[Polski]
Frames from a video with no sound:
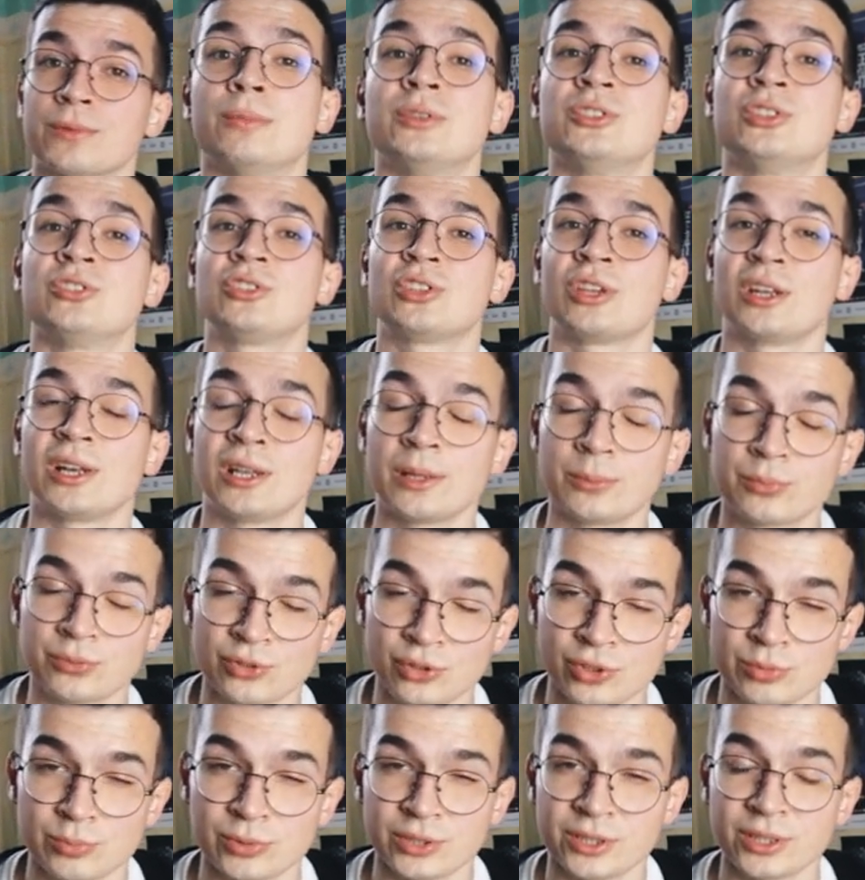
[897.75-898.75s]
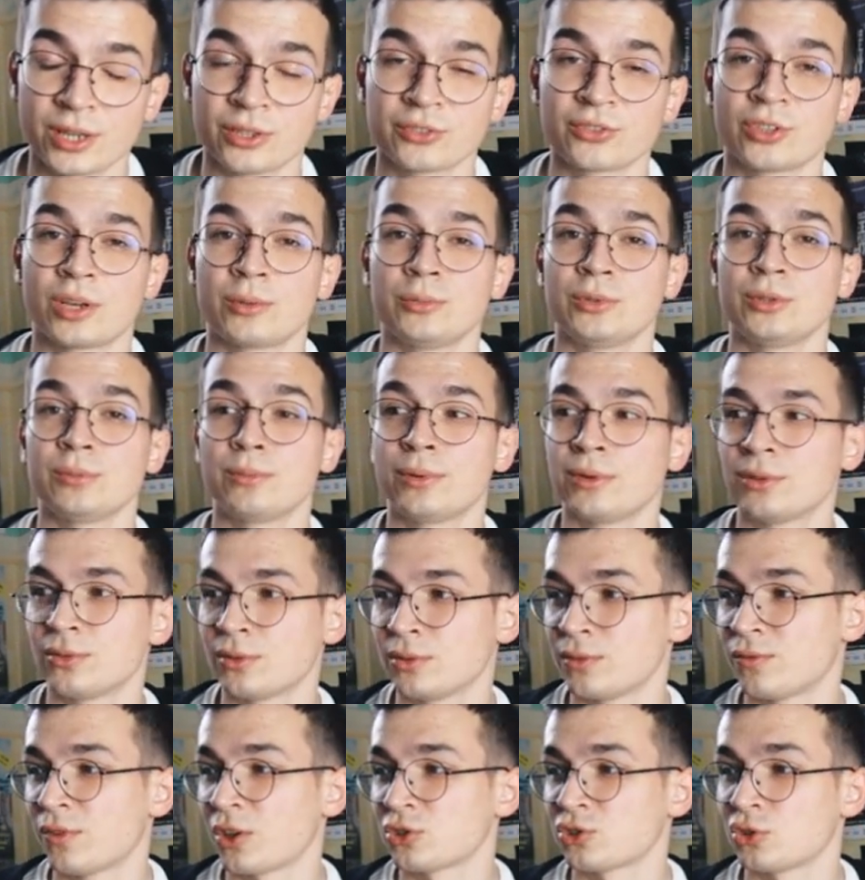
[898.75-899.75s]
Będziecie lepszymi graczami,
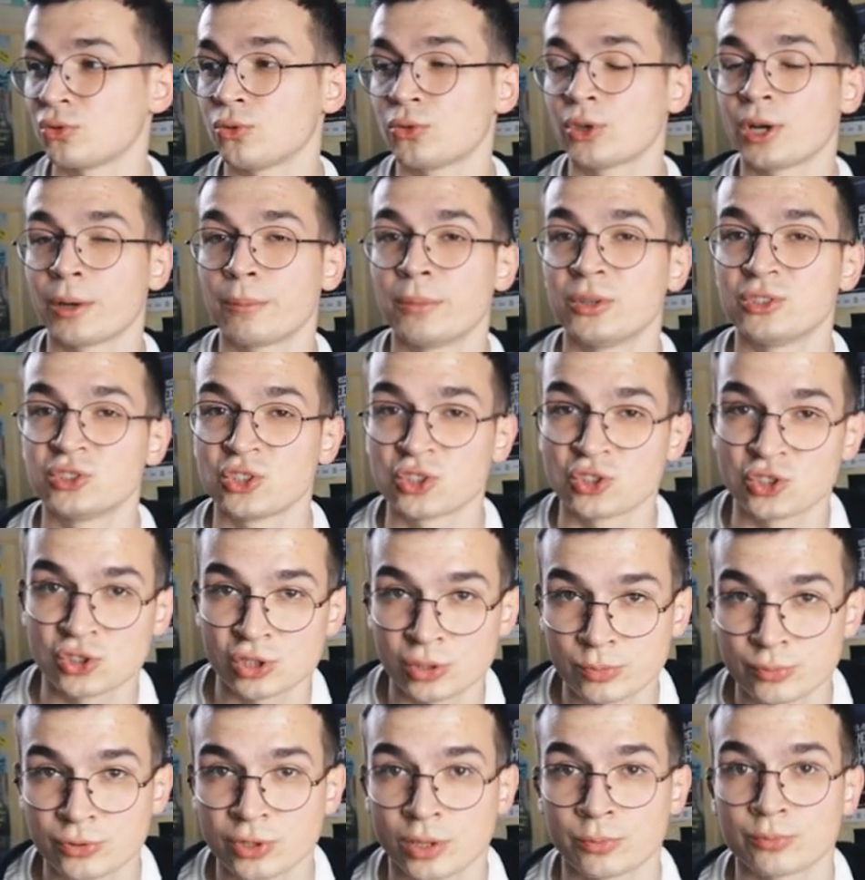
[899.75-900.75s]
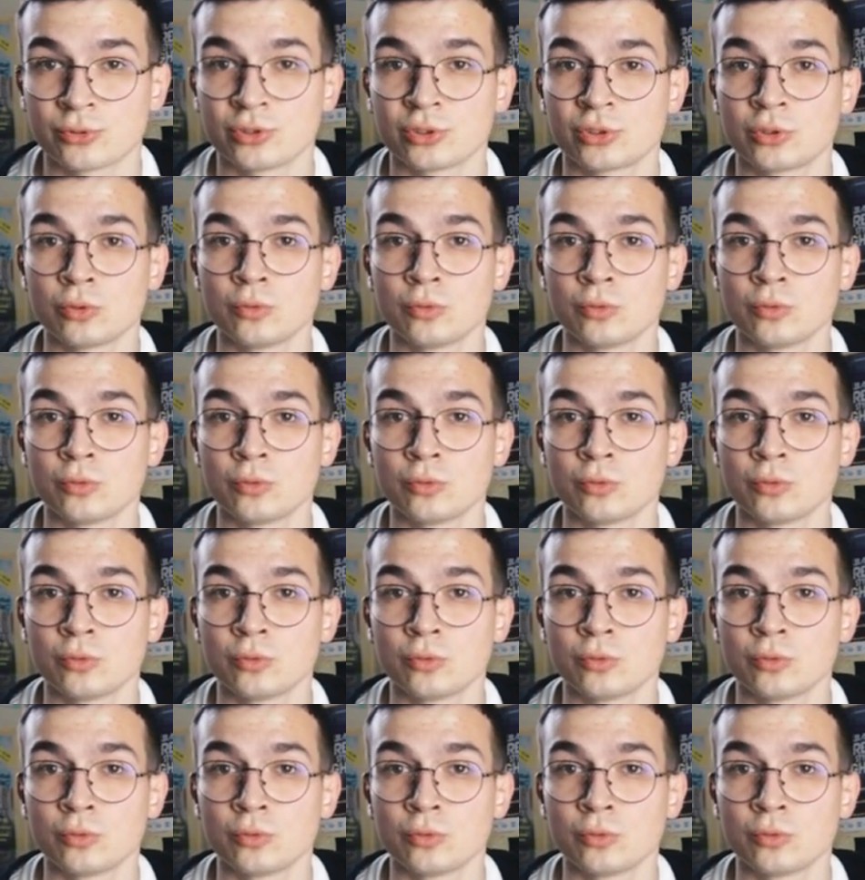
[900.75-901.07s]
wasza noga będzie szybsza przy